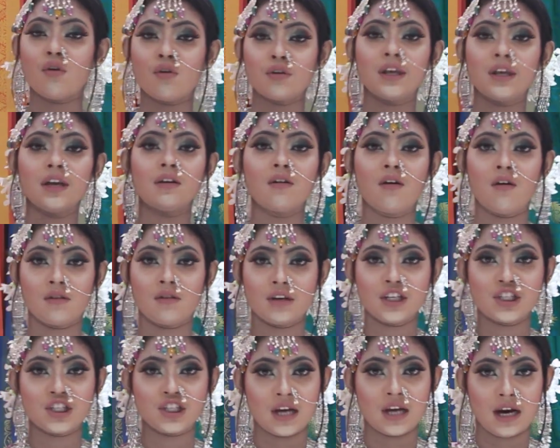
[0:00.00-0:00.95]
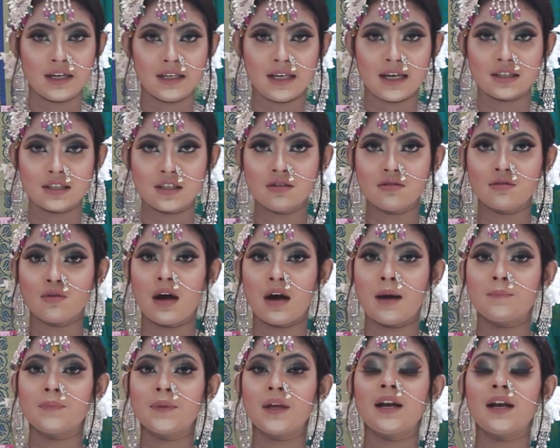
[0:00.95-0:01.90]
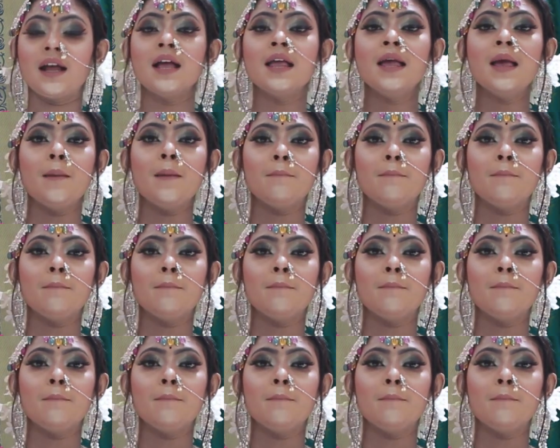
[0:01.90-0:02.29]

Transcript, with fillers: অনেক অনেক শাড়ি আছে তো আপনারা